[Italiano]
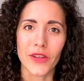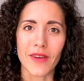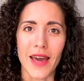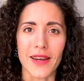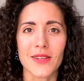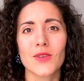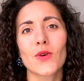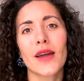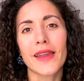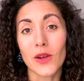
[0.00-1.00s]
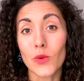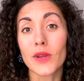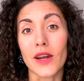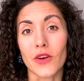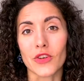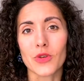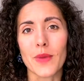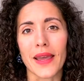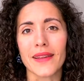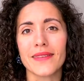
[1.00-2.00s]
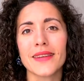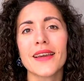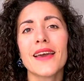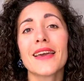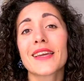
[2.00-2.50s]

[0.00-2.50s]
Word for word: diverso ed ed alcuni accorgimenti